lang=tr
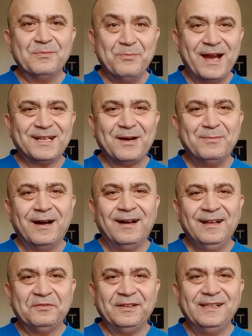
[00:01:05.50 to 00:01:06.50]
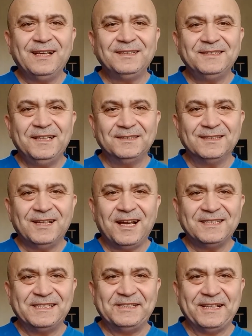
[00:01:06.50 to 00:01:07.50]
Merhaba, Finlandiya'nın
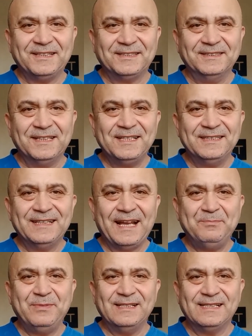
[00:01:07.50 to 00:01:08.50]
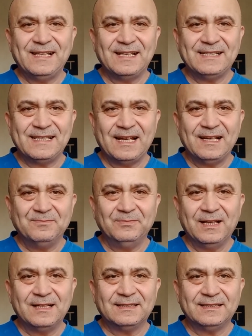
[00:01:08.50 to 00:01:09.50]
Lahti şehrinden hepinize
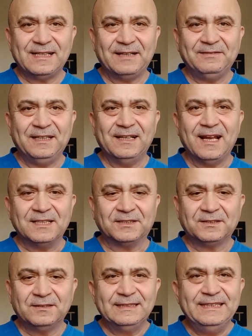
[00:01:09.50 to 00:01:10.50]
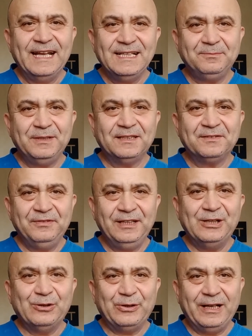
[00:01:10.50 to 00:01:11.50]
selamlar, sevgiler. Yeni bir
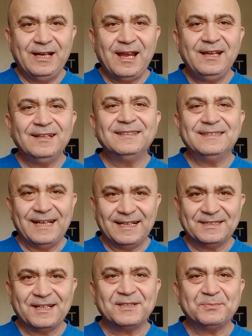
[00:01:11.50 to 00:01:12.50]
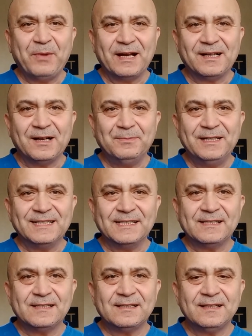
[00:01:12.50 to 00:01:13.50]
video ile tekrar
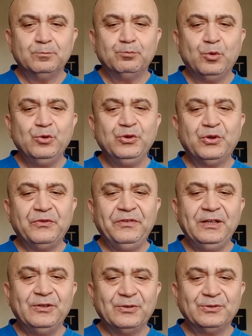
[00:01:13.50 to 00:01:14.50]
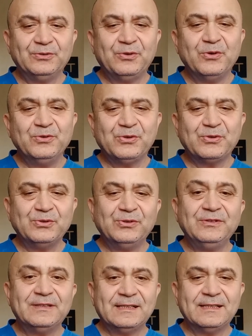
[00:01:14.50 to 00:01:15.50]
beraberiz. Bugünkü videonun
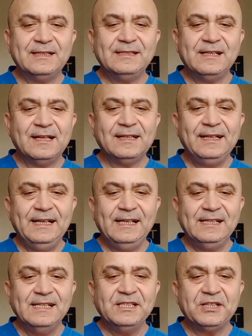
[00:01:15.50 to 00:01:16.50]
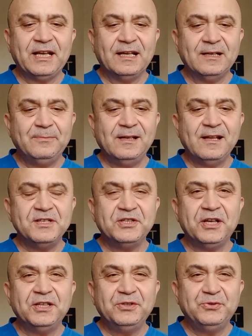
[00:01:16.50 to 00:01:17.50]
konusunun sizlere ilginç
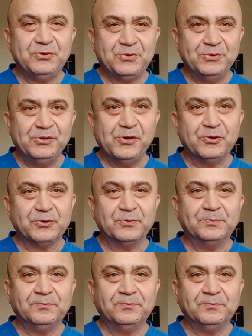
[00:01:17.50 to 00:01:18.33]
gelebileceğini düşünüyorum.